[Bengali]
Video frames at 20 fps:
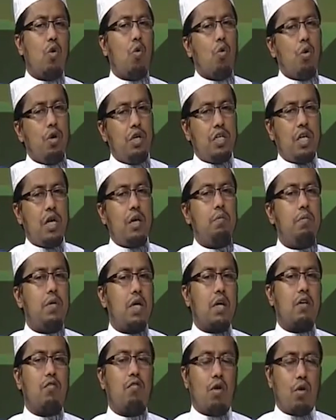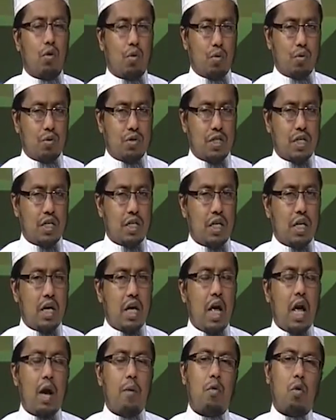ওই টাইমটাকে ফলো করছে
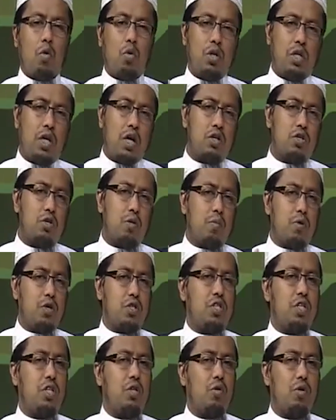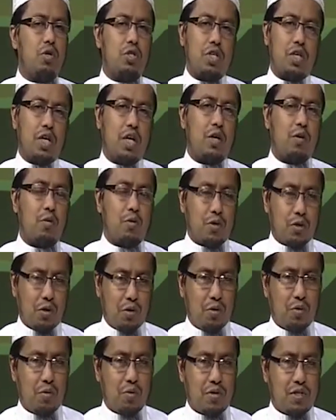এবং অধিকাংশ মসজিদগুলো সেটাকে
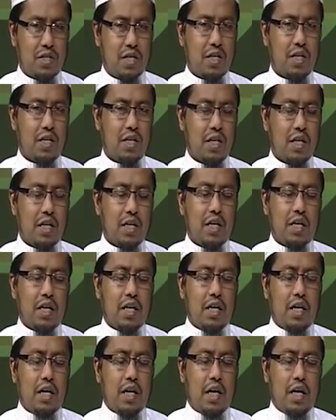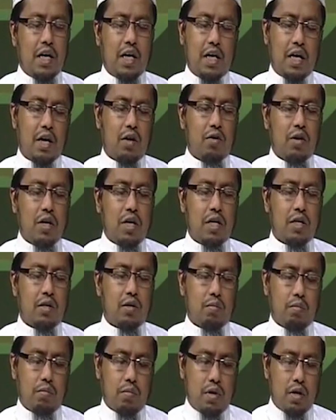অনুসরণ করছে এই কারণে
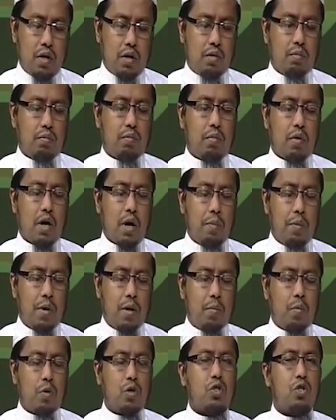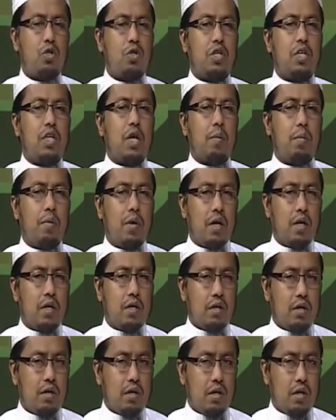আপনার প্রশ্নটি আপনার
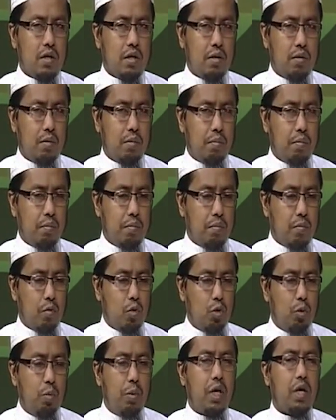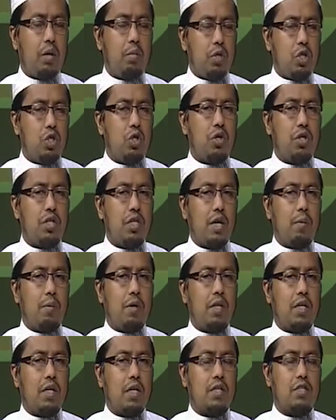উদ্বেগের বিষয়টি
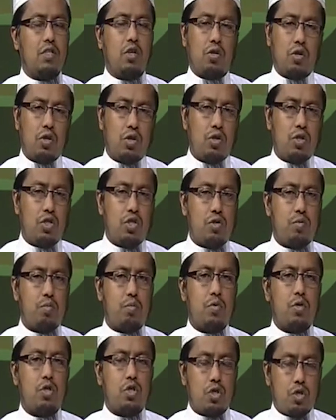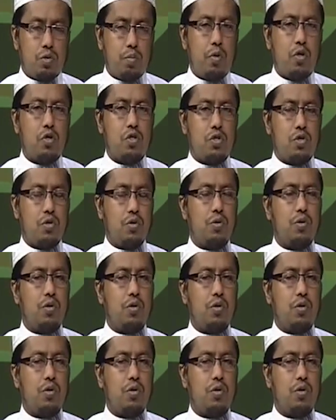আমাদের কাছে অত্যন্ত সুস্পষ্ট